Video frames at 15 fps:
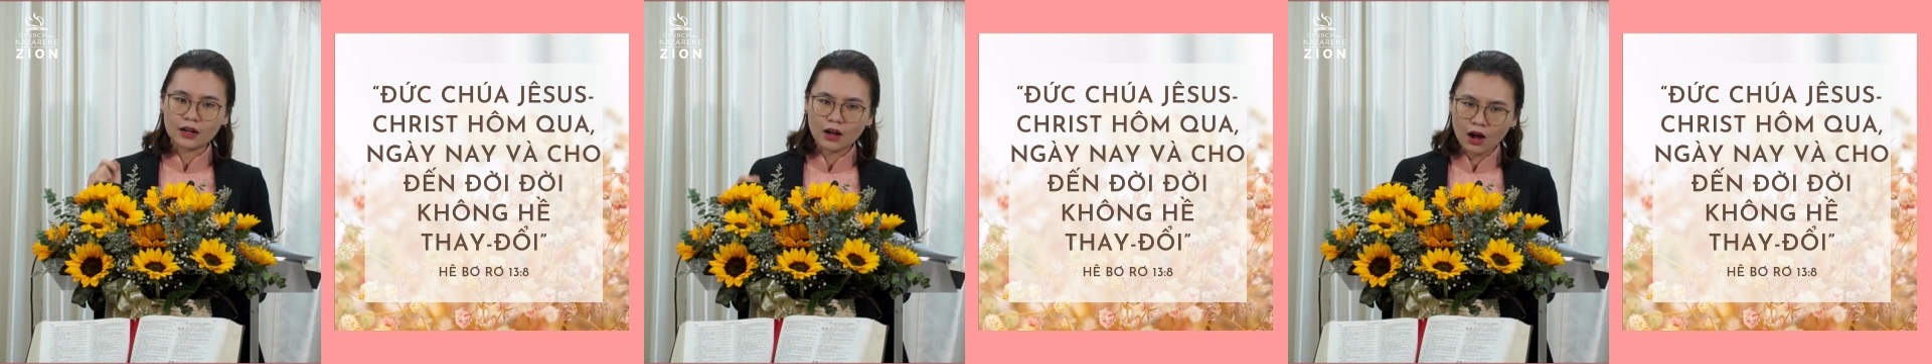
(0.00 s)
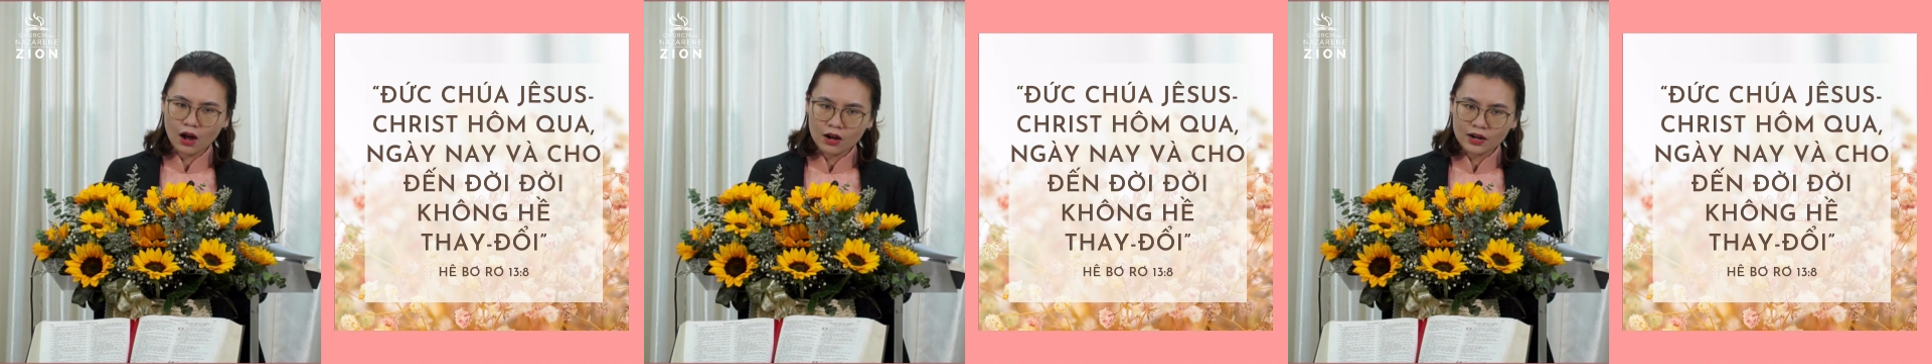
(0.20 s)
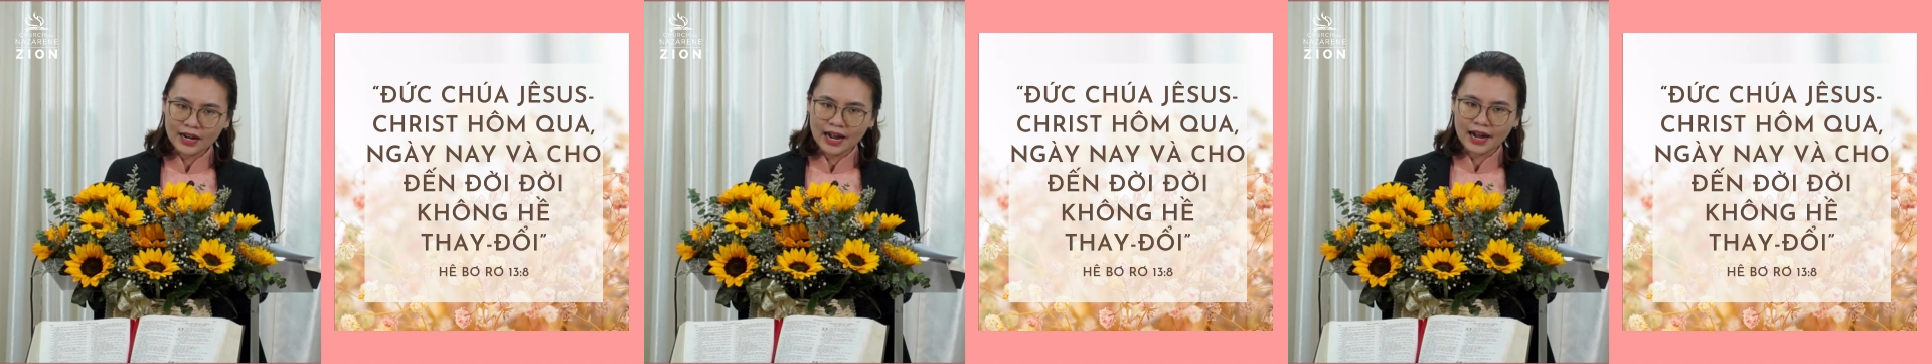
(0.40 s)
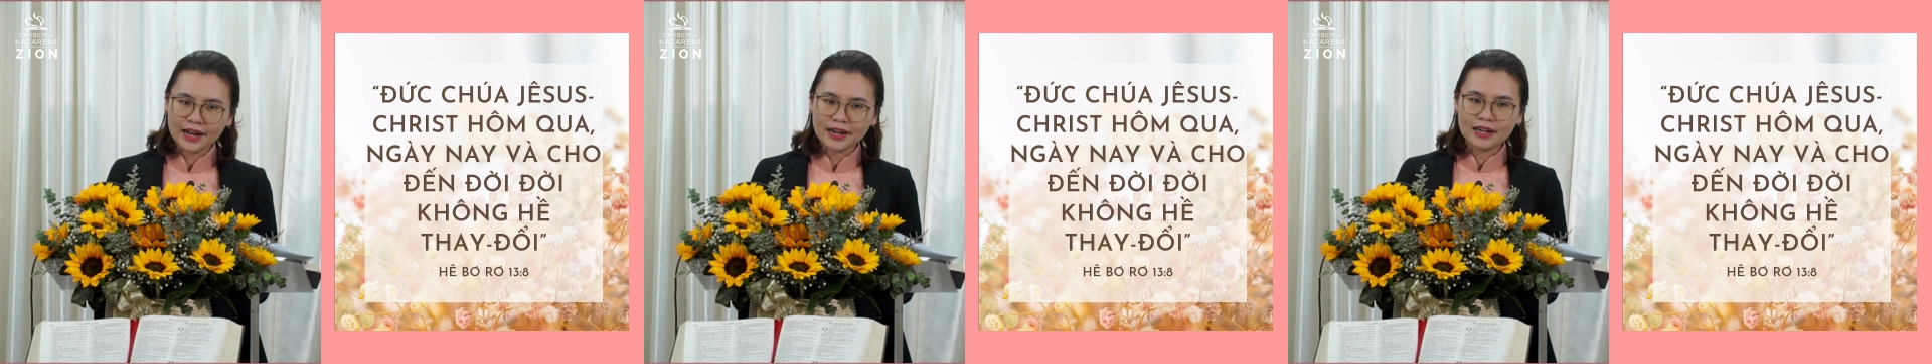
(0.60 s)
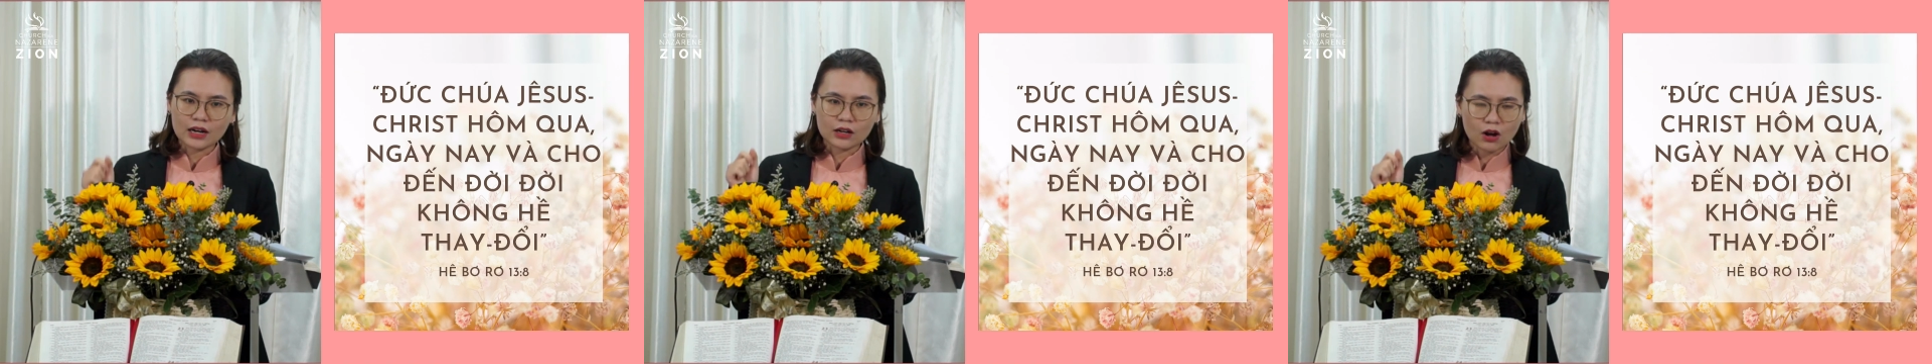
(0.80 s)
con
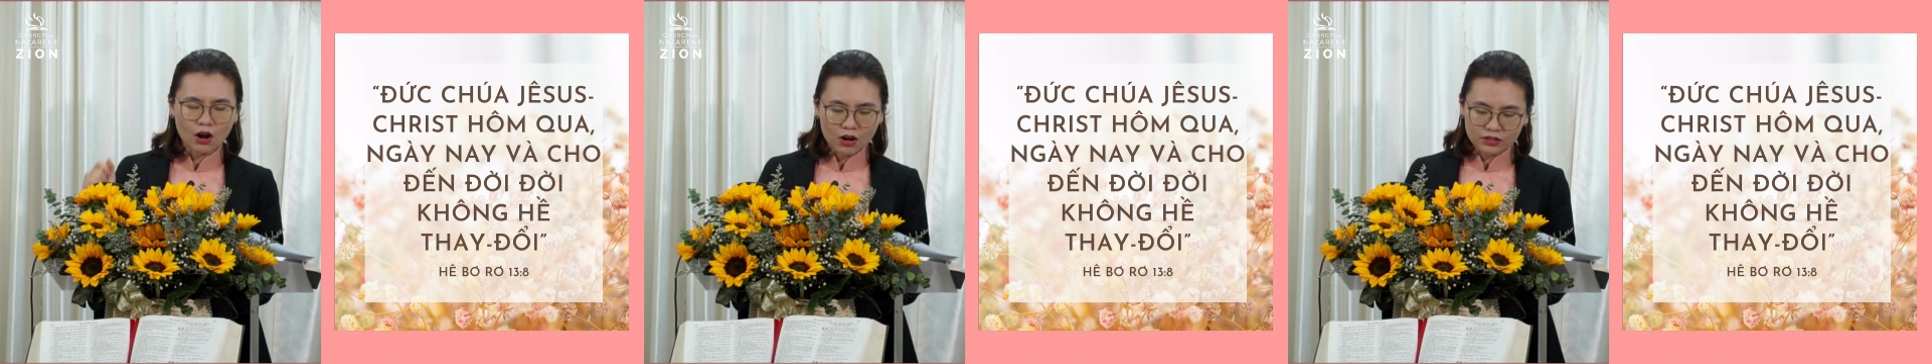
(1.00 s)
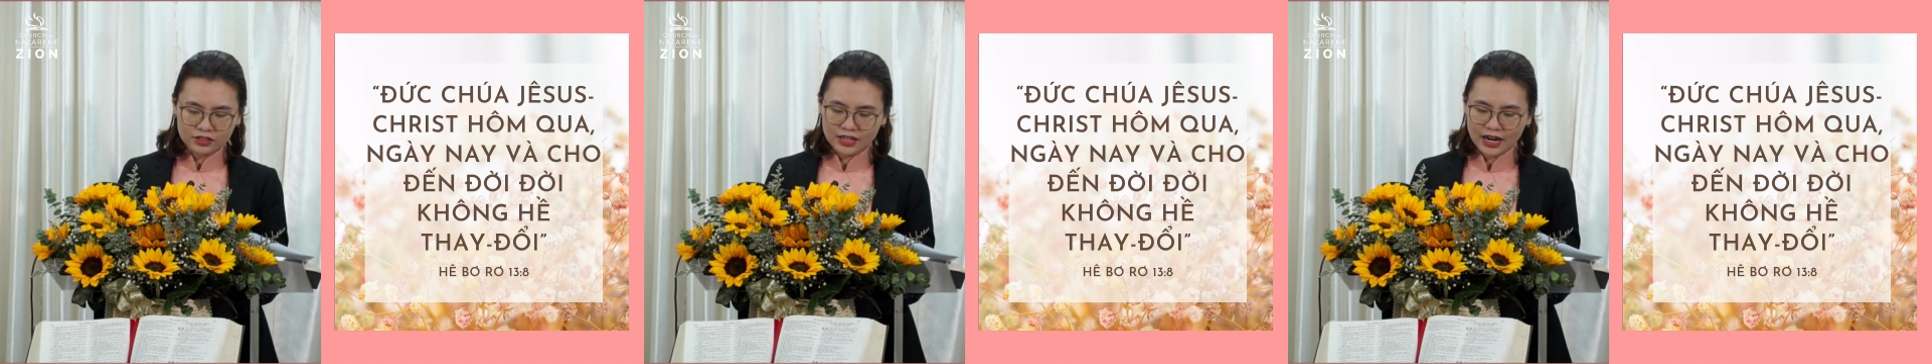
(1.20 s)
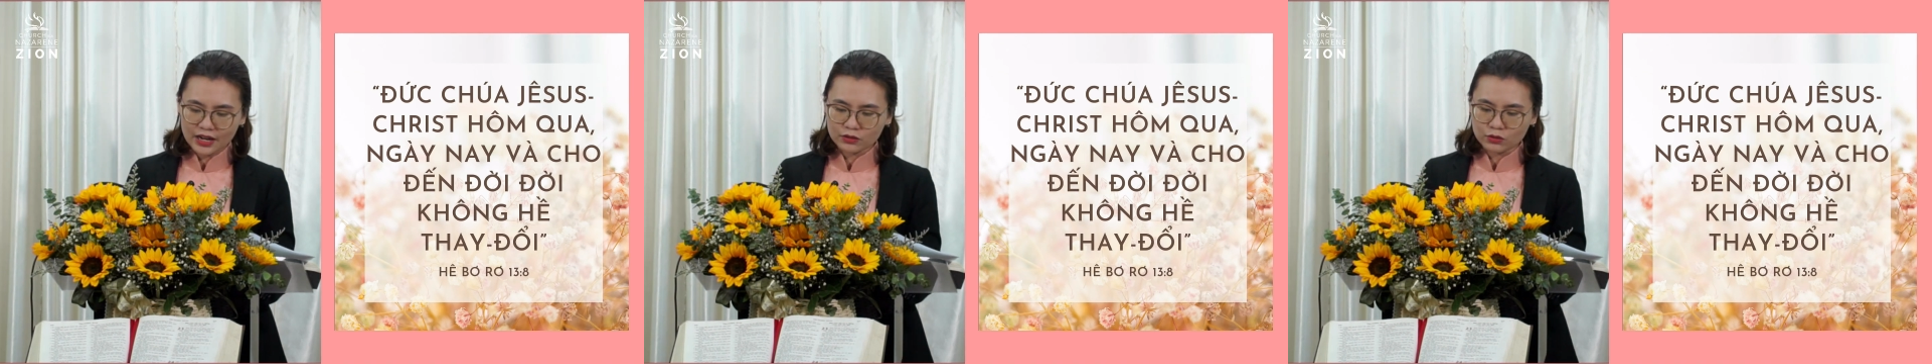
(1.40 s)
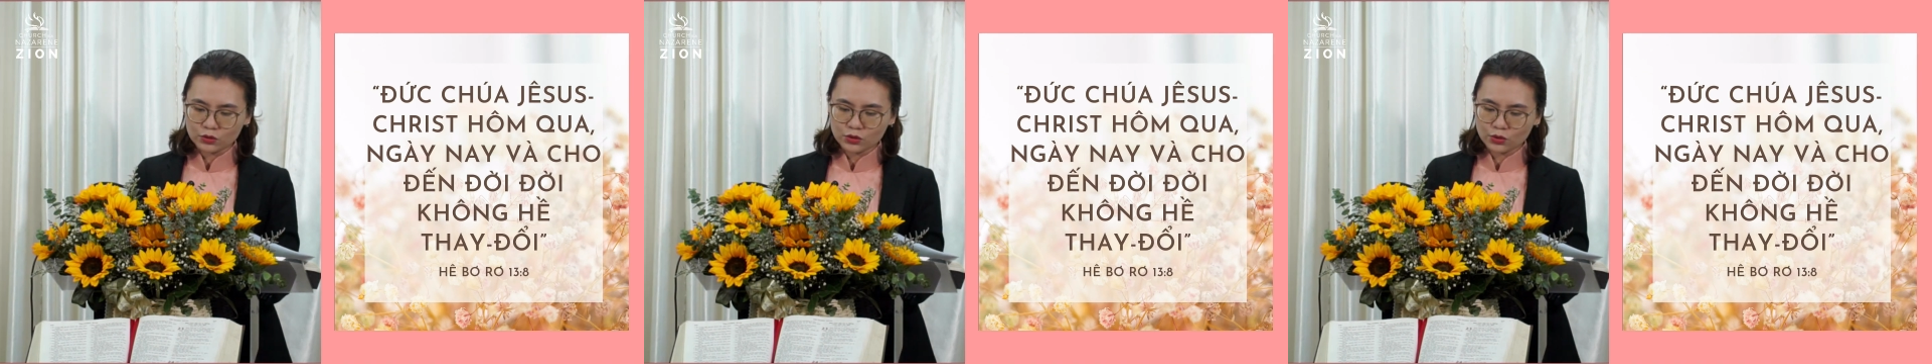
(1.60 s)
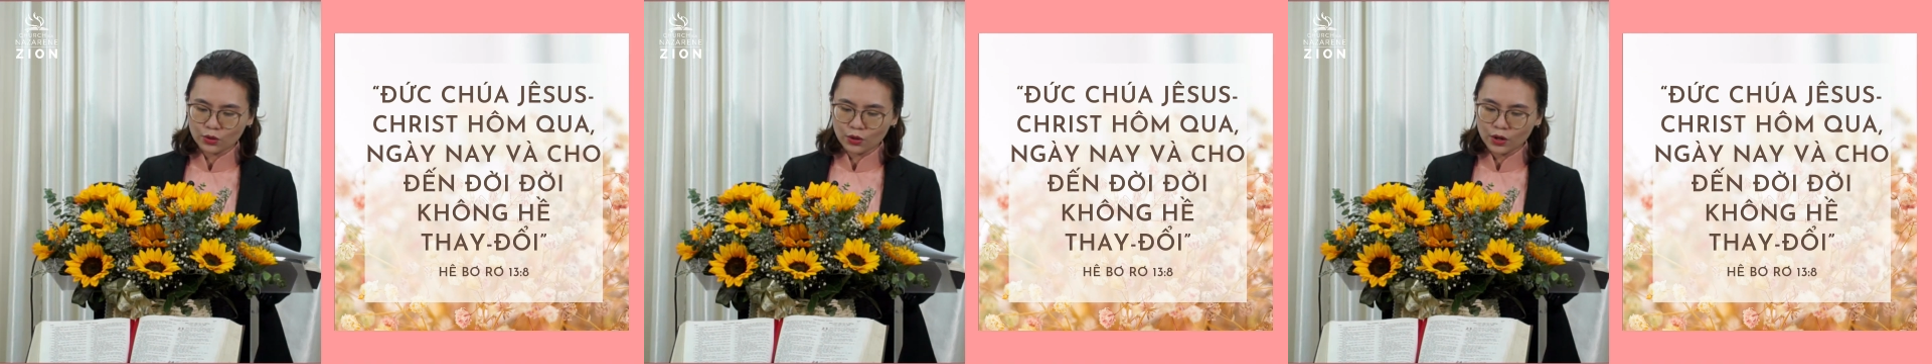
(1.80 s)
gái là con trai của
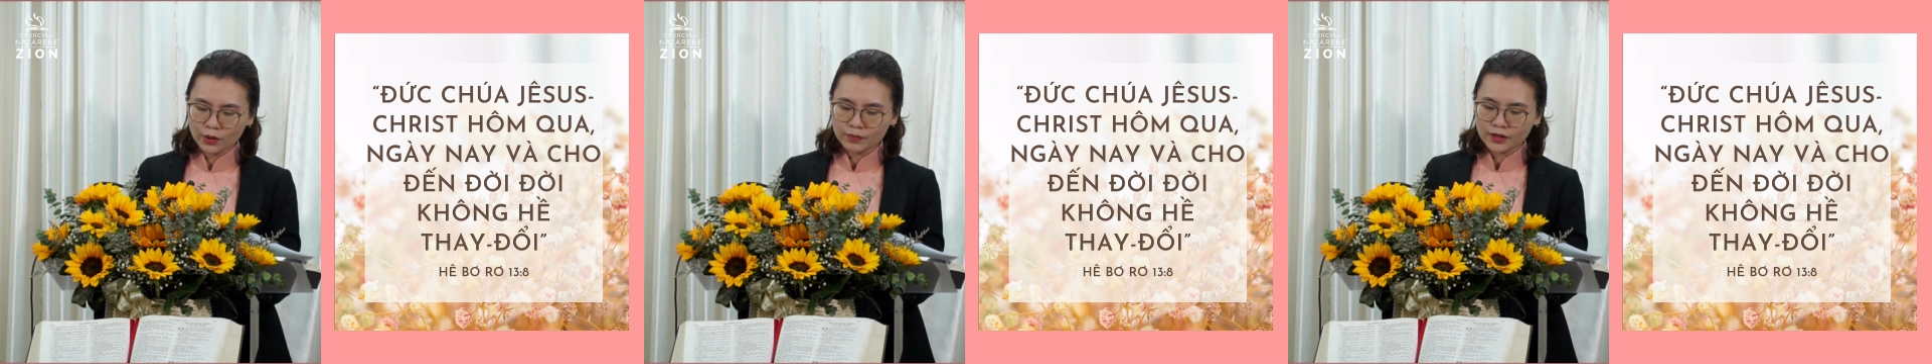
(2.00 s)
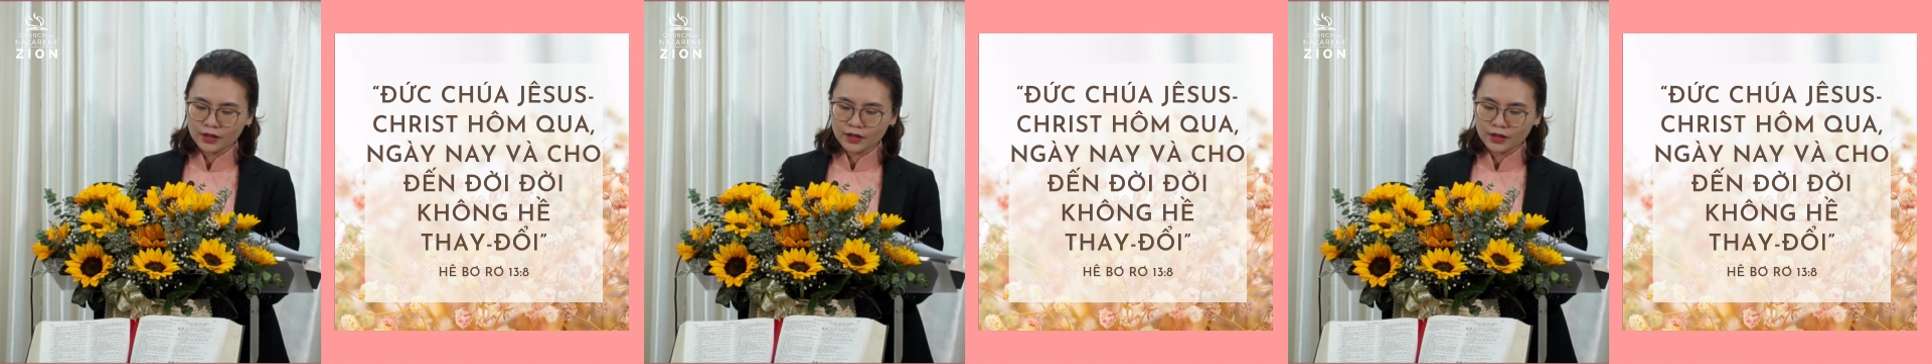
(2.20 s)
chúa